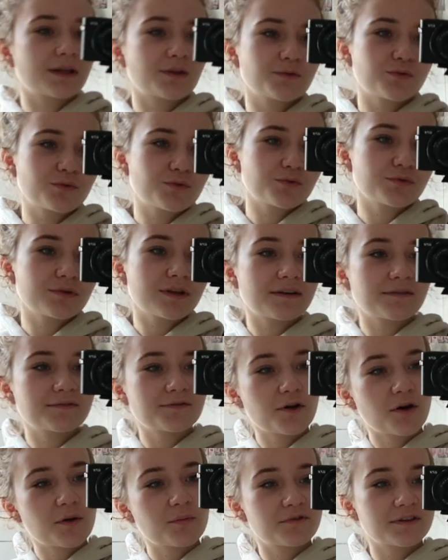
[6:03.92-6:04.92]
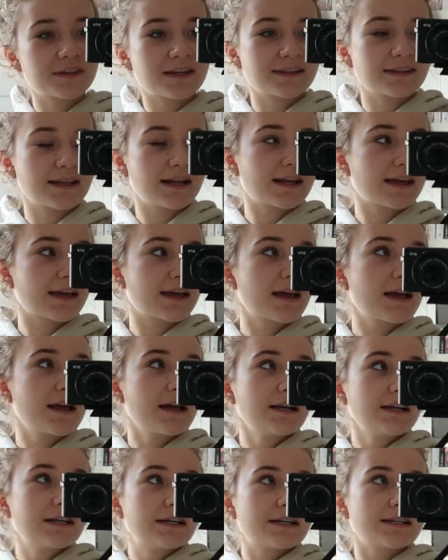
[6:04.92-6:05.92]
na nudę w domu i tak dalej,
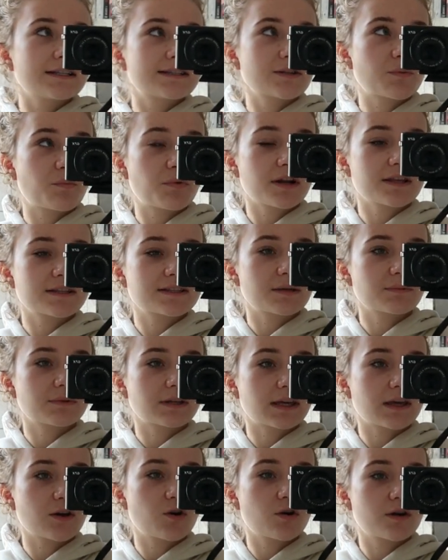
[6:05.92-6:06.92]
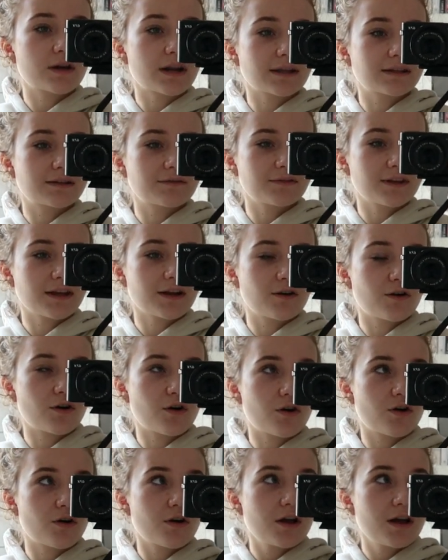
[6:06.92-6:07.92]
e, co polecam takiego
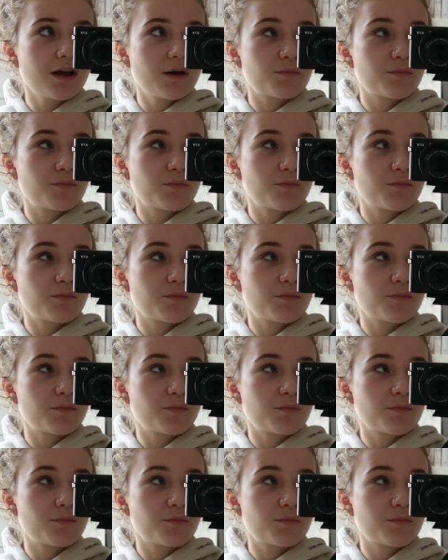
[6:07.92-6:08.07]
kreatywnego,